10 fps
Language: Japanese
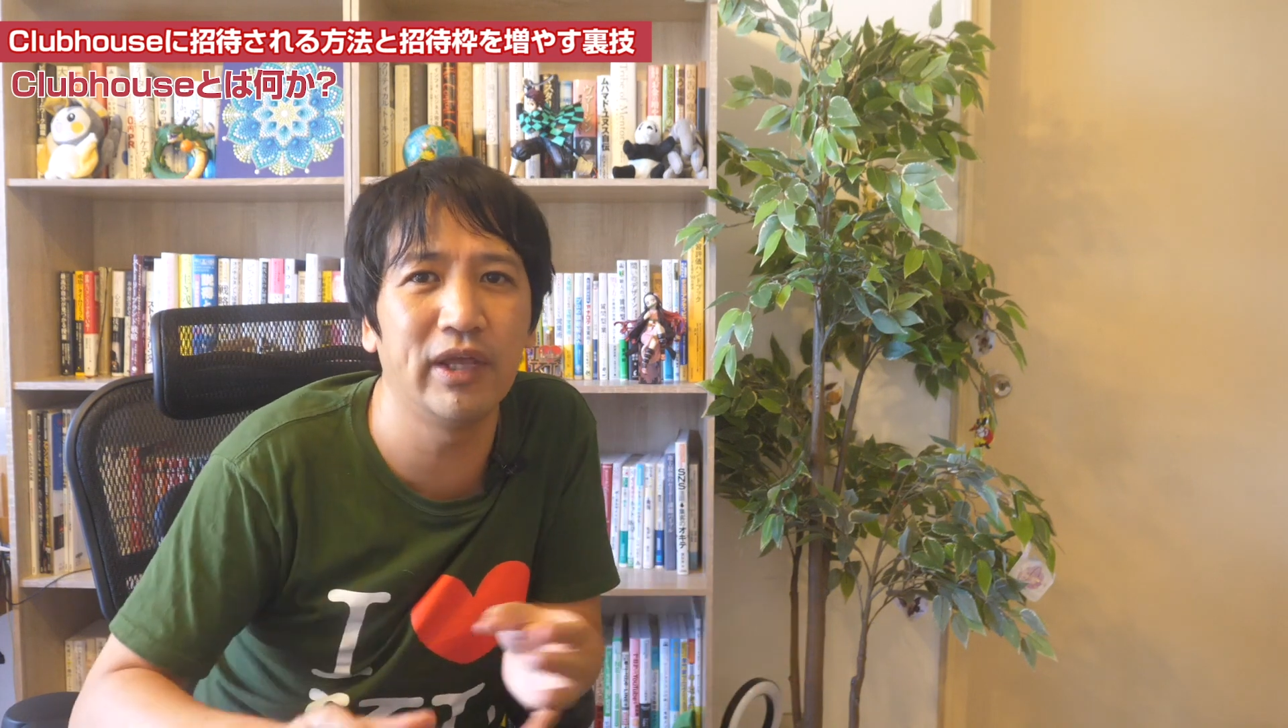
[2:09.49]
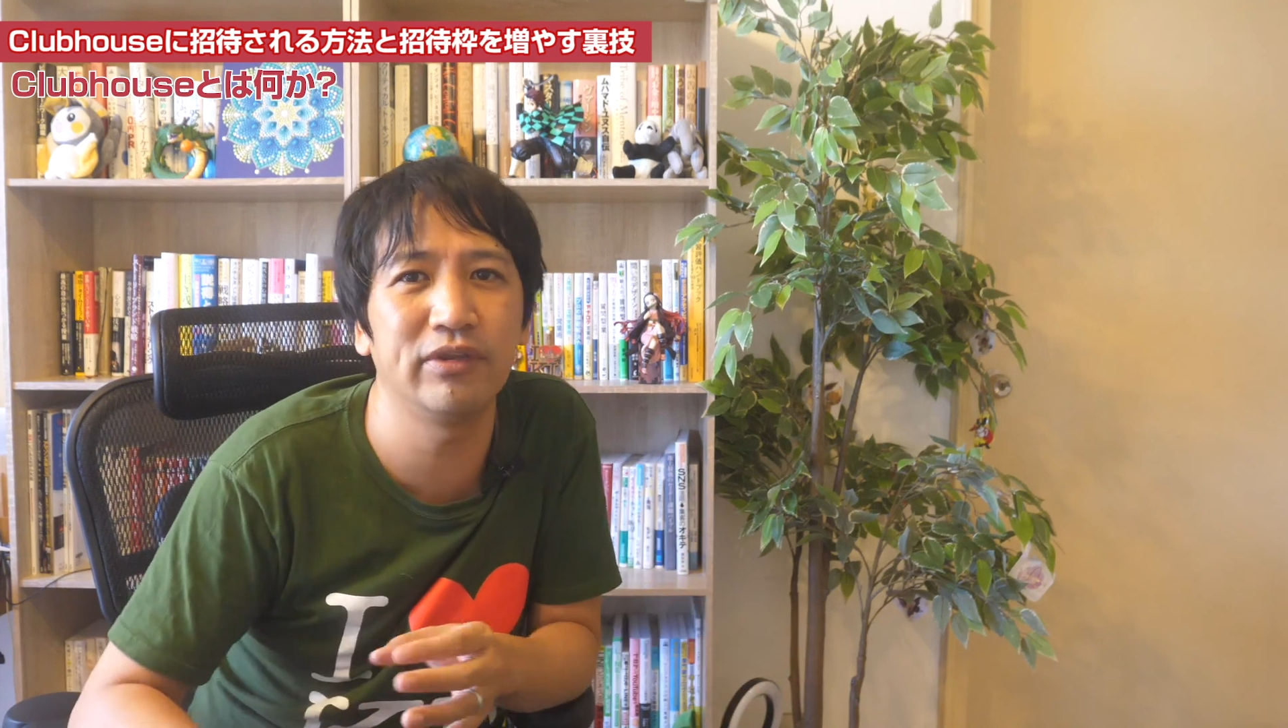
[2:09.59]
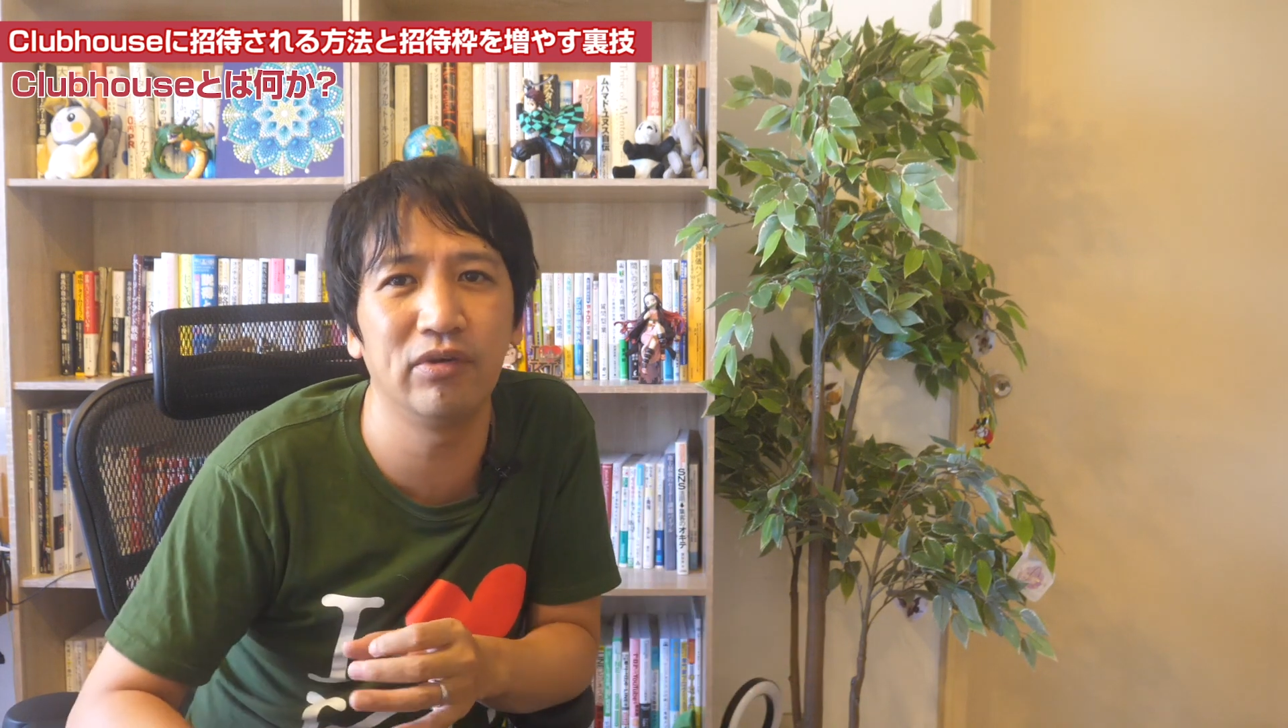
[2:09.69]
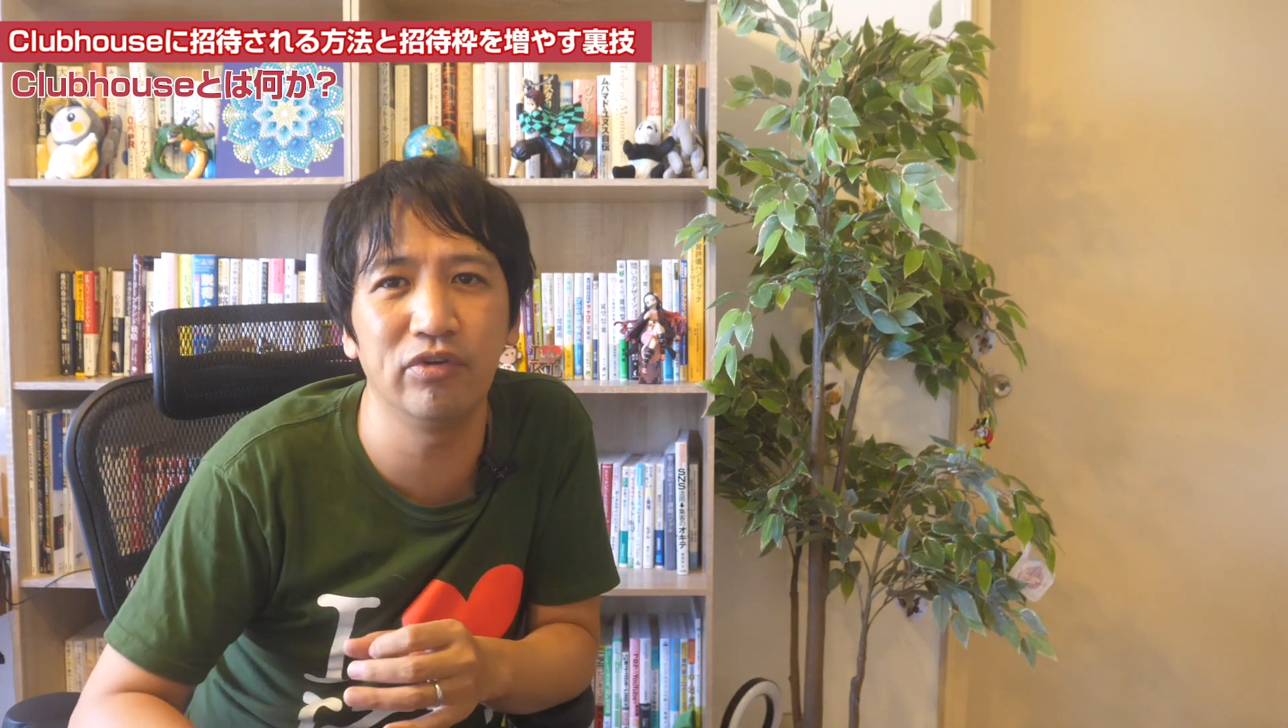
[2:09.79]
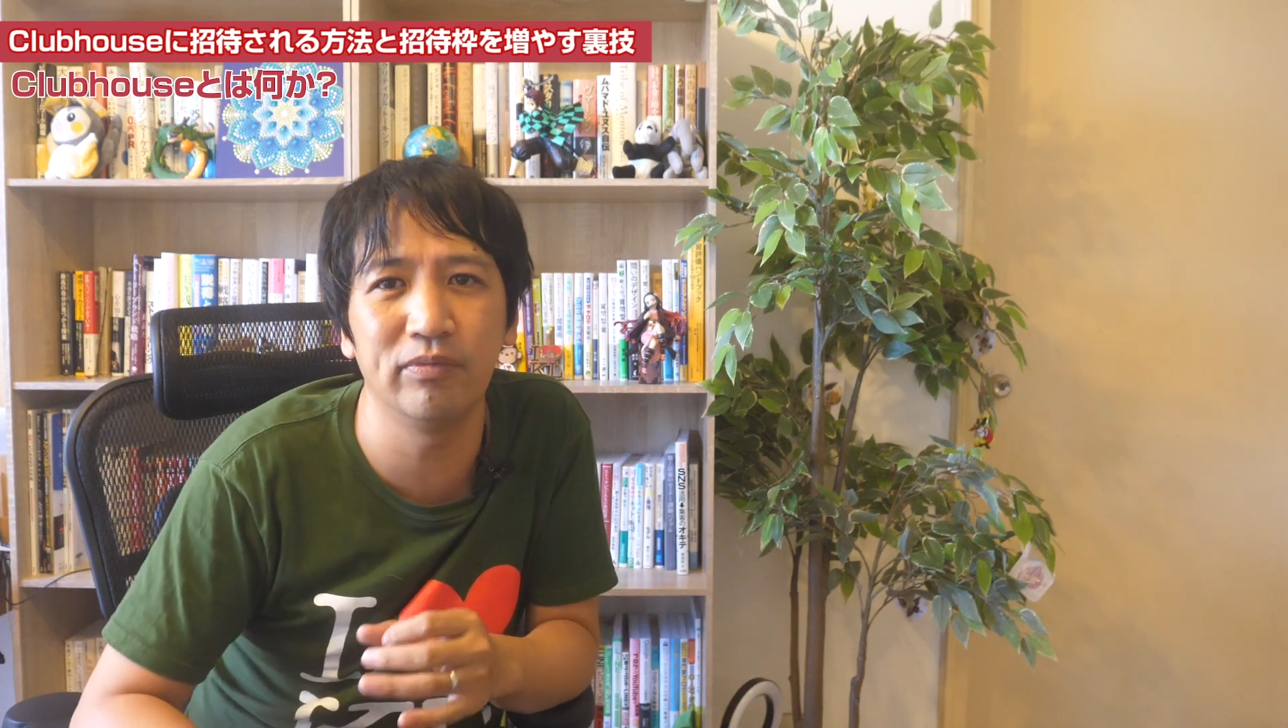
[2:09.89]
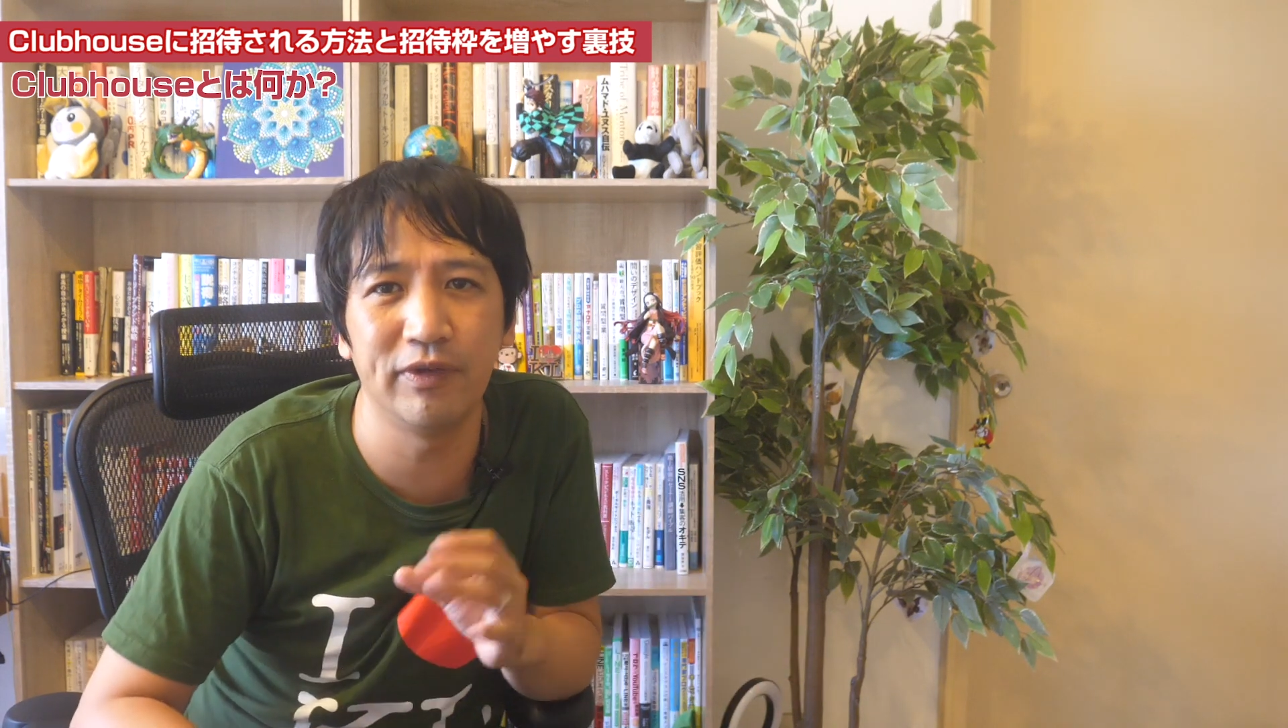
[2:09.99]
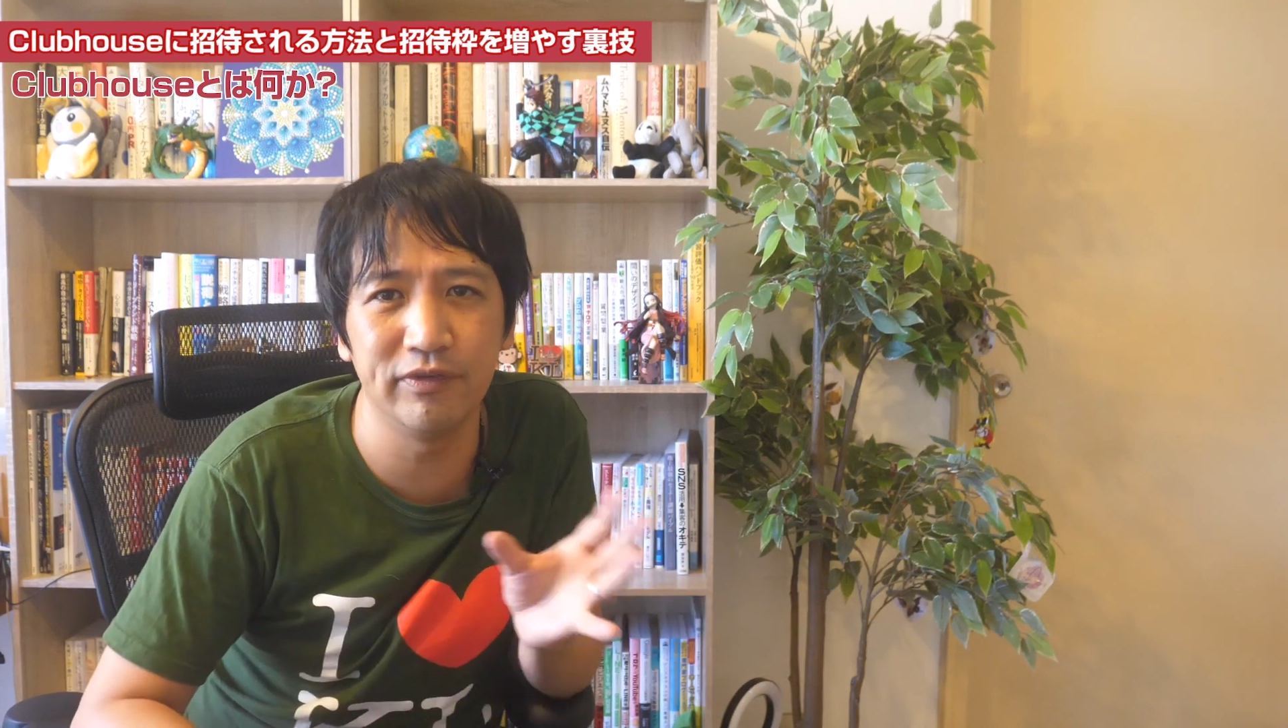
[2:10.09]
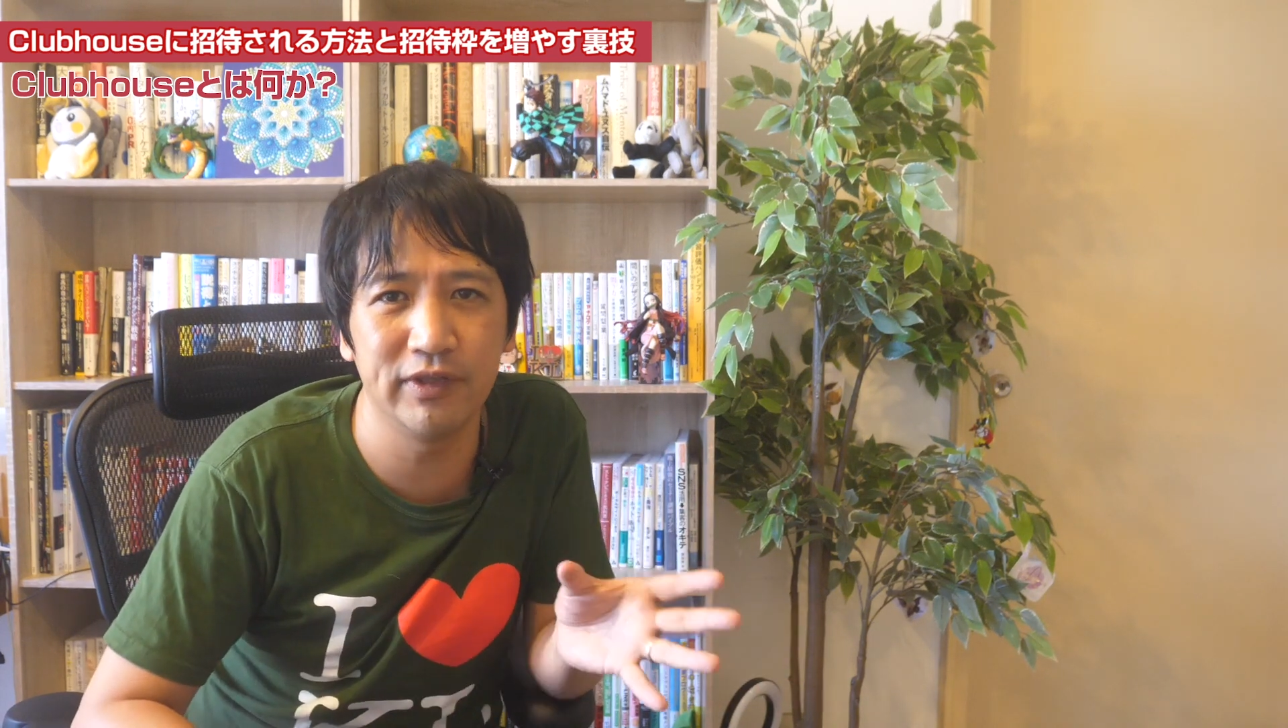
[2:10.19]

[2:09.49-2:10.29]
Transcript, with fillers: だっていうことをまず